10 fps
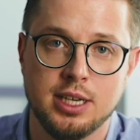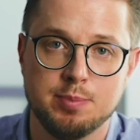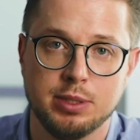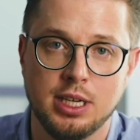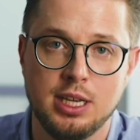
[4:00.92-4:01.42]
для
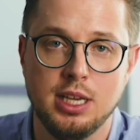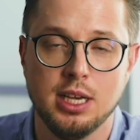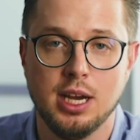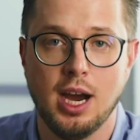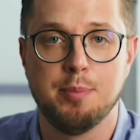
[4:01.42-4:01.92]
испытаний,
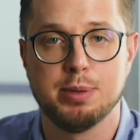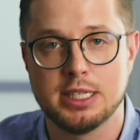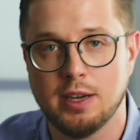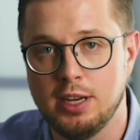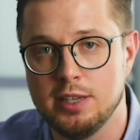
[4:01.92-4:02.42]
а
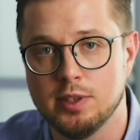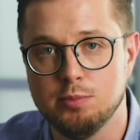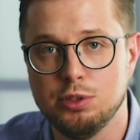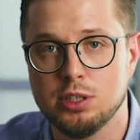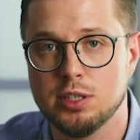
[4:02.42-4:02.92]
поставлять
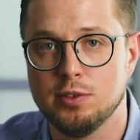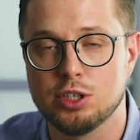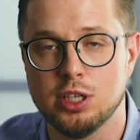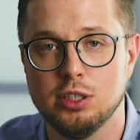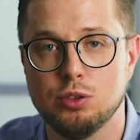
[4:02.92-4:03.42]
вам будет
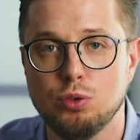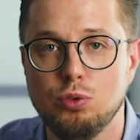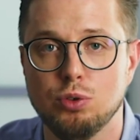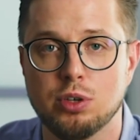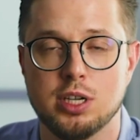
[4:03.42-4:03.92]
совершенно
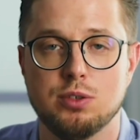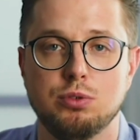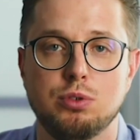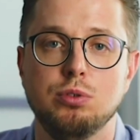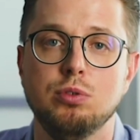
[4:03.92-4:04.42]
другую
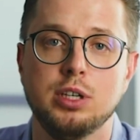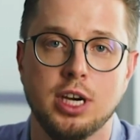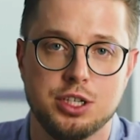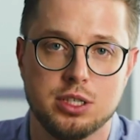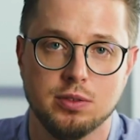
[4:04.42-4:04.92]
краску, другого
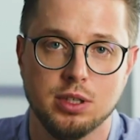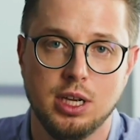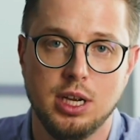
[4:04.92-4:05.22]
качества.